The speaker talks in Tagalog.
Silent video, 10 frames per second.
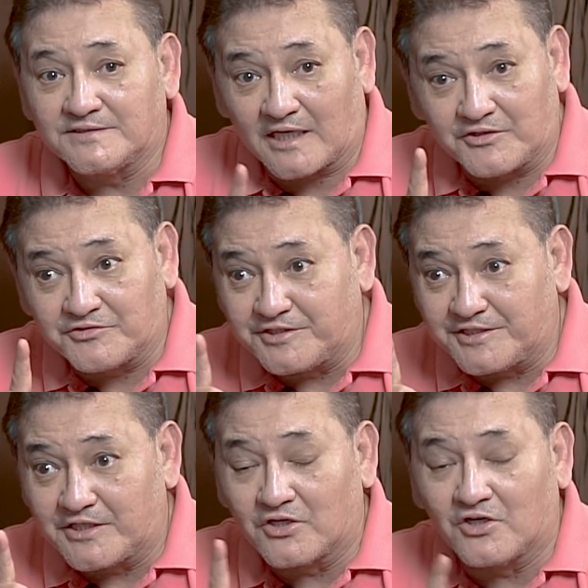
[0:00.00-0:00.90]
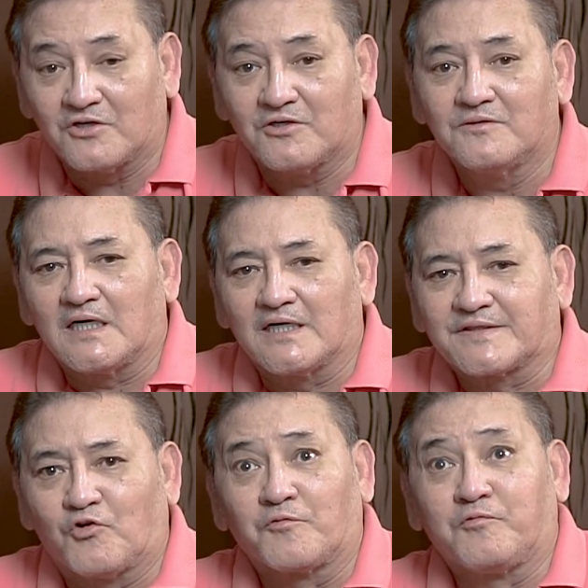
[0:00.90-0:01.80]
Sa Quezon City ho,
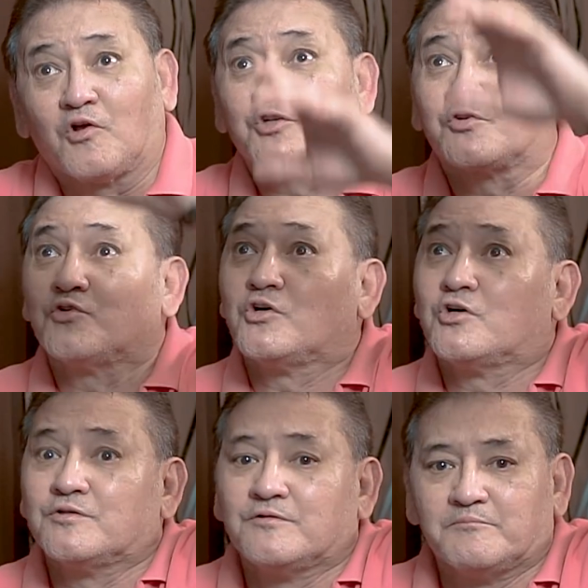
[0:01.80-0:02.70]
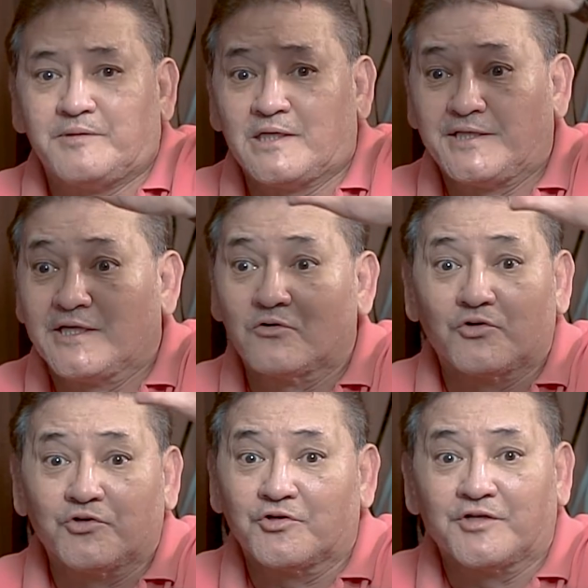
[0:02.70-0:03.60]
at four floors ho yun. Building
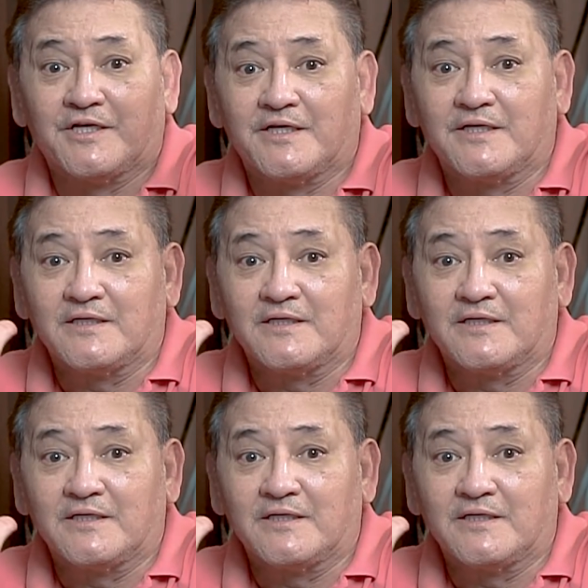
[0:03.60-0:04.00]
ho yun eh.